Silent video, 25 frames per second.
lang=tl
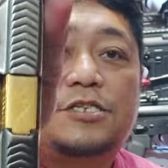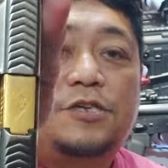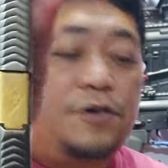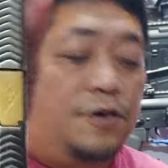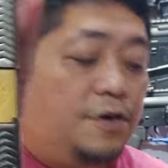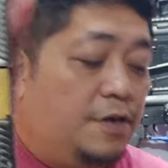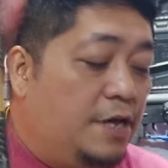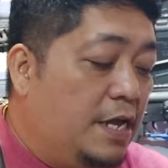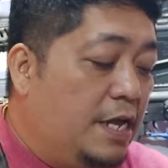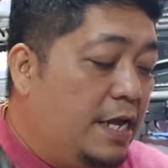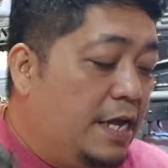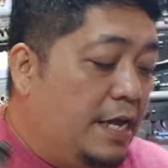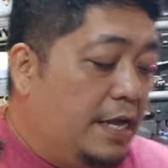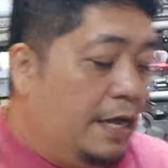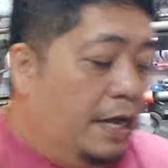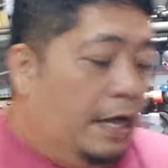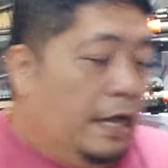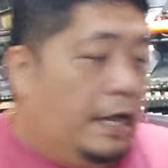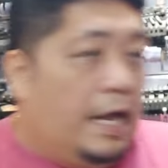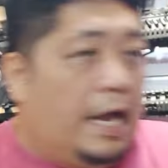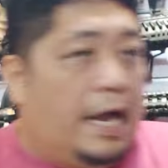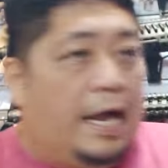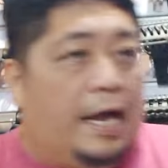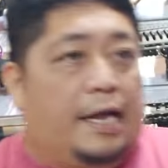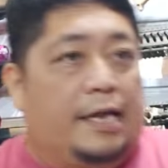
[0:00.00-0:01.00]
to.
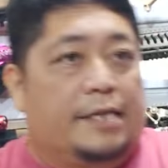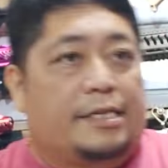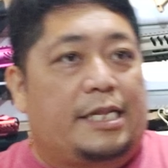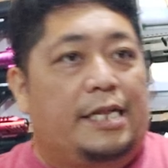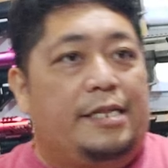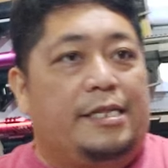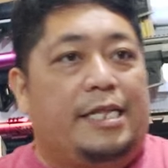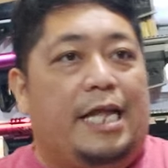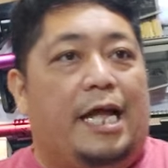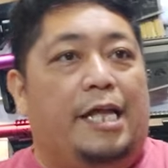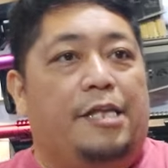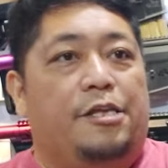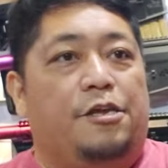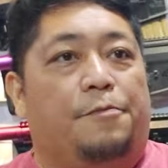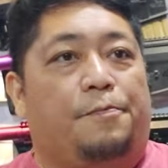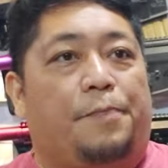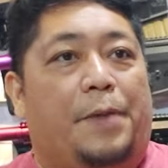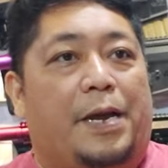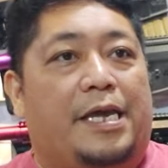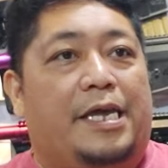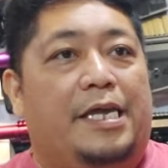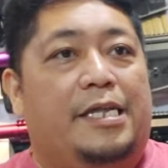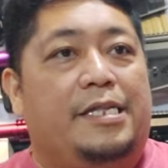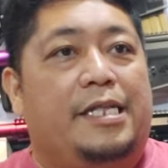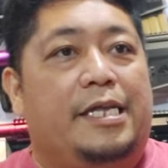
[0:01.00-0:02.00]
Uh, tandaan nyo,
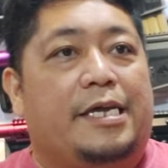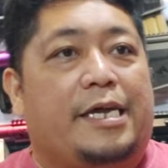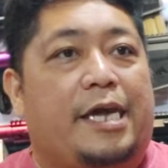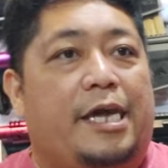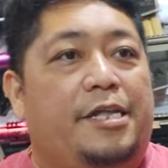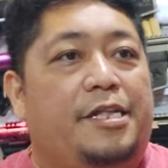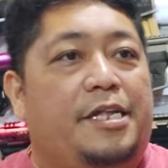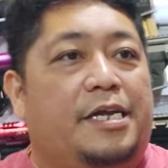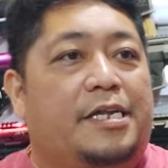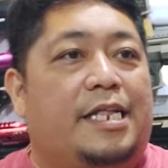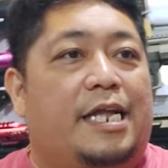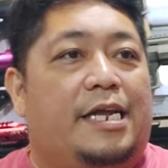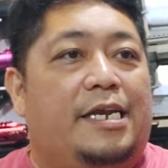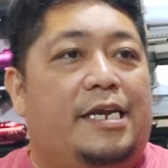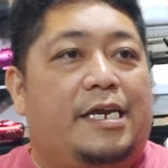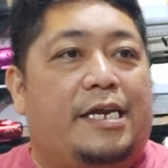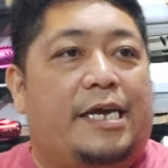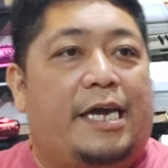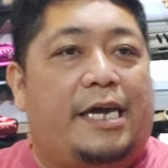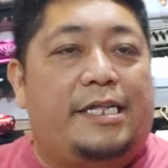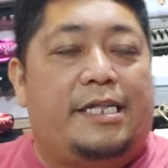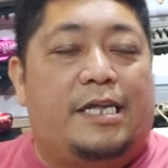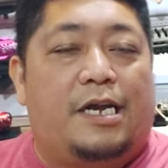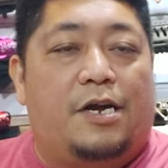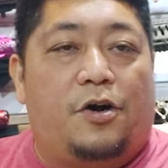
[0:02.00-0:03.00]
pag hindi kayo
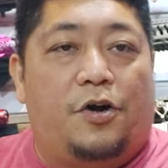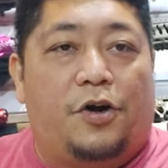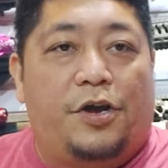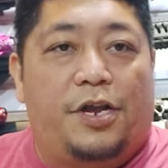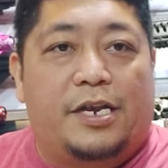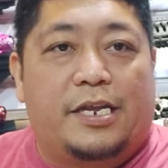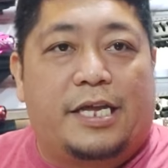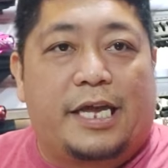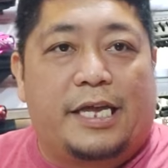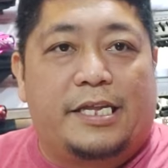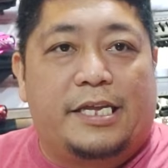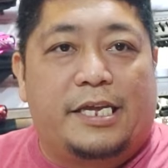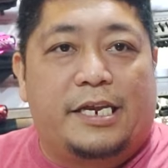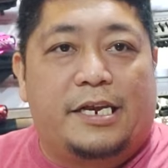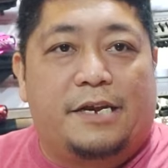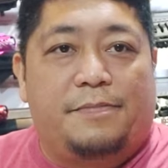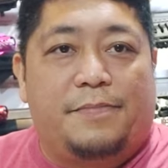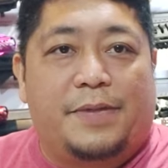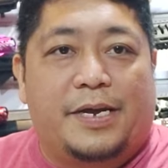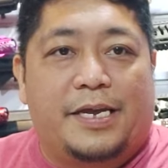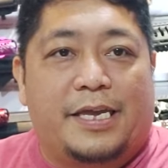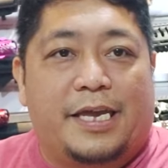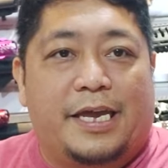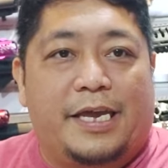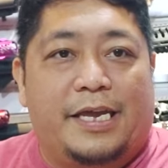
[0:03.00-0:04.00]
naglalagay ng oil, ganyan
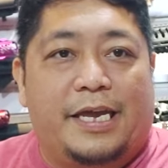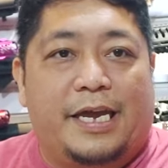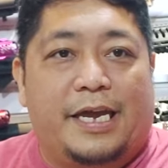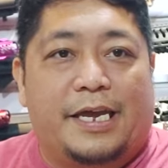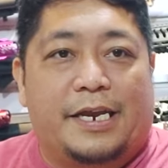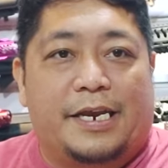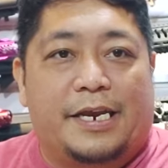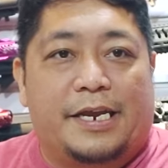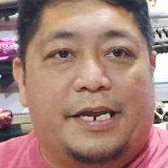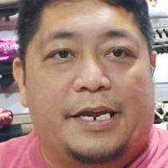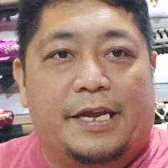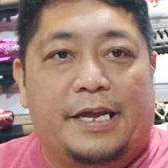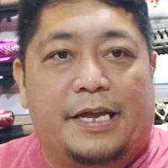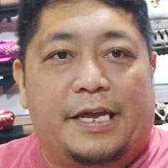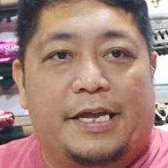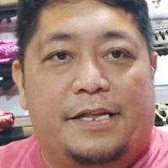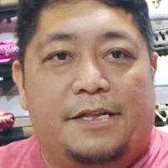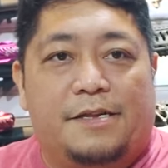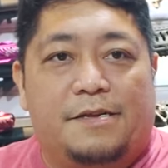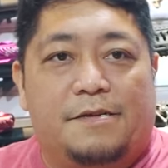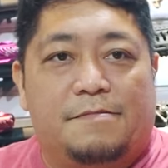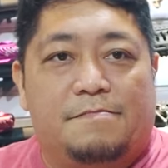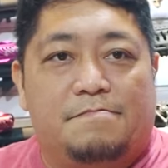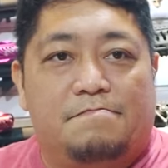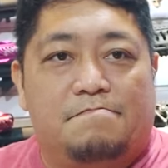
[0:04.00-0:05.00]
ang mangyayari. Ayan
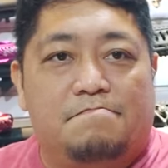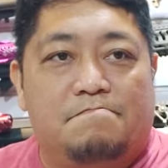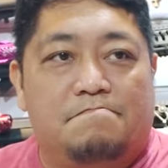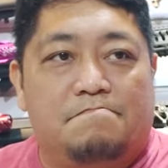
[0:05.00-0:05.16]
o. Oh.